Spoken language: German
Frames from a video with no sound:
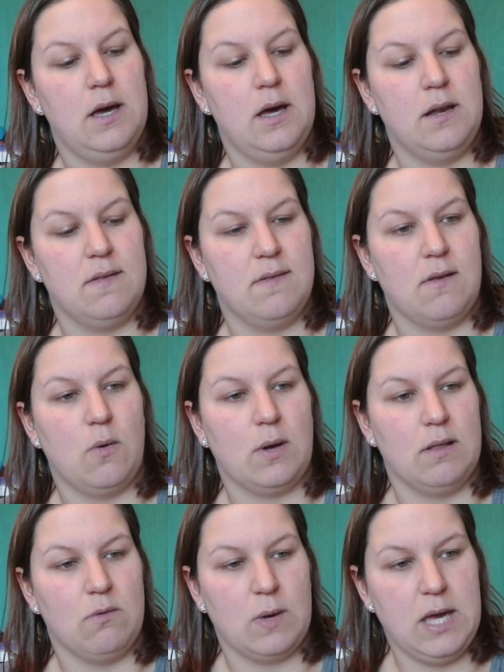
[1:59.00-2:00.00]
Äh, das ist auch
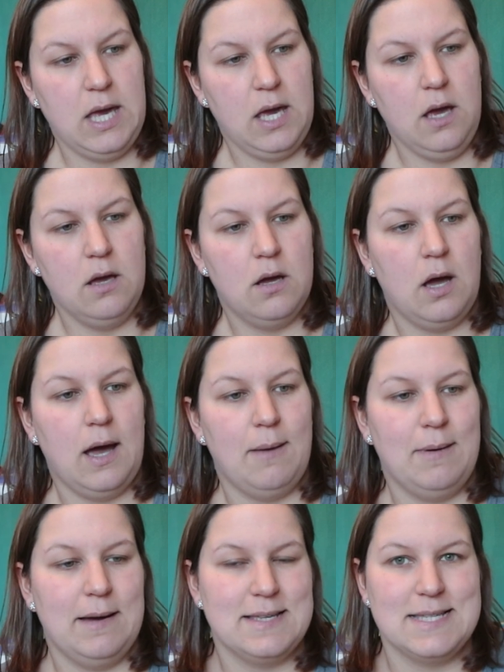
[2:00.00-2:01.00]
ganz okay,
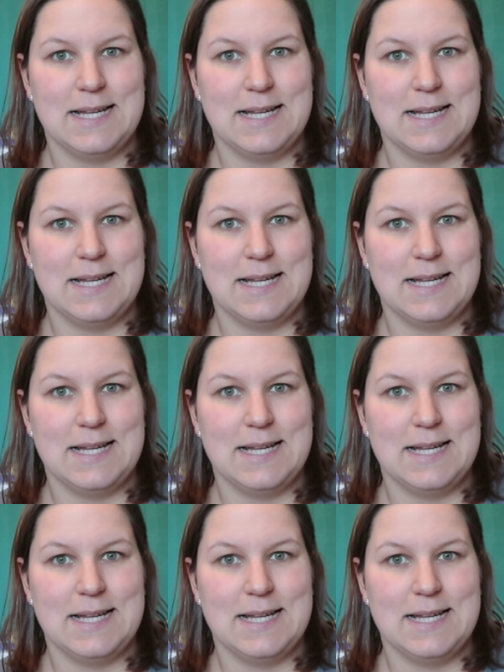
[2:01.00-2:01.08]
aber es